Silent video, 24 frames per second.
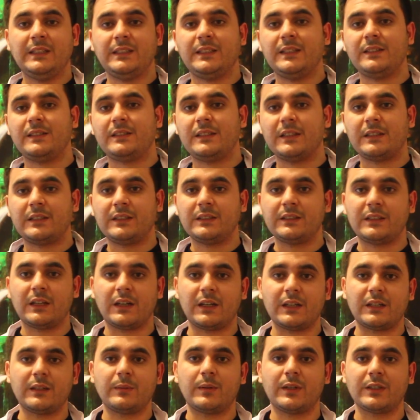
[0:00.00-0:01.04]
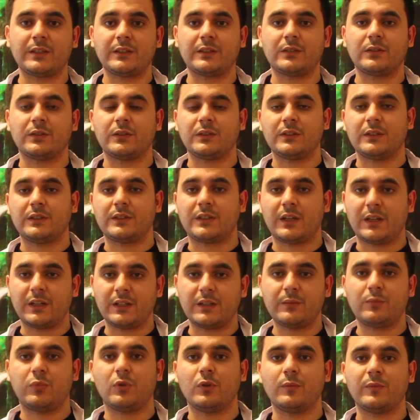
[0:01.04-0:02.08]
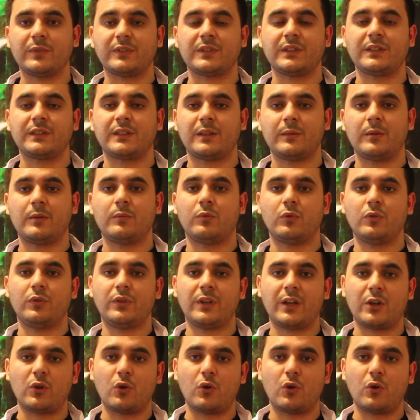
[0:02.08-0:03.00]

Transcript: dizlerin tahribat e, tahrip olmasına sebep oluyor.